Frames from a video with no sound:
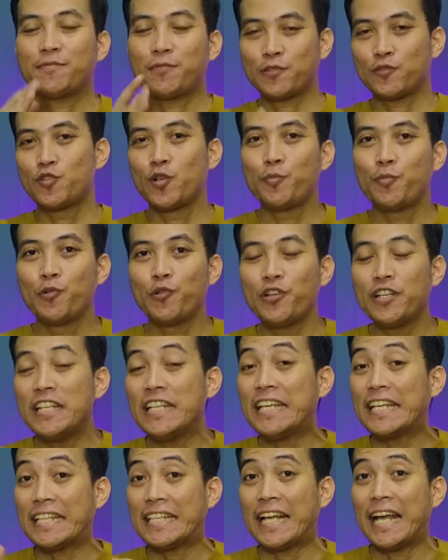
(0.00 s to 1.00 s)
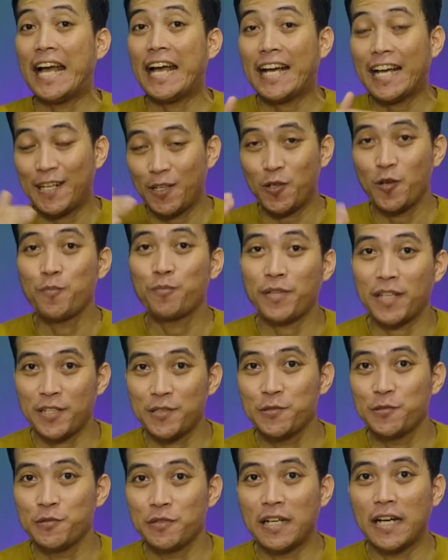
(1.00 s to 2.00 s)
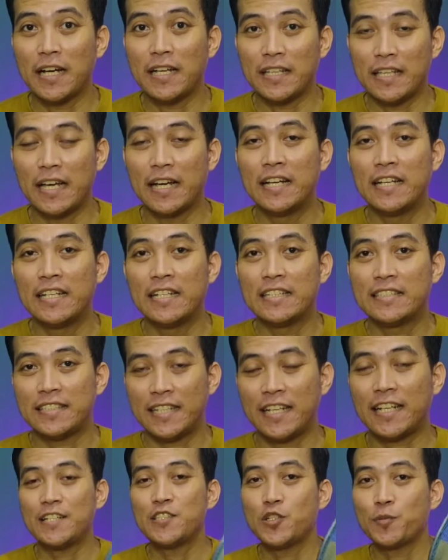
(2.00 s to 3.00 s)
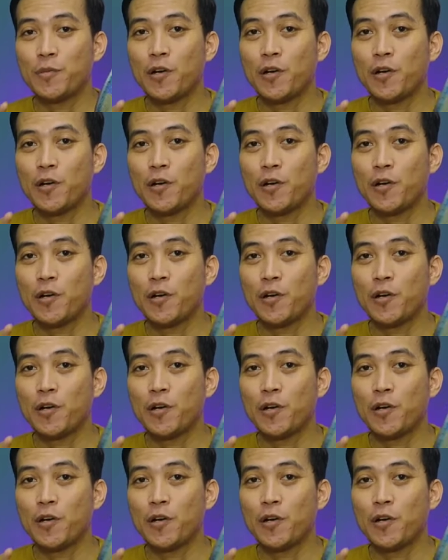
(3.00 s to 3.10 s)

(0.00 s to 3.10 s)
Exports 20 ini kita akan compare juga ya. Saya akan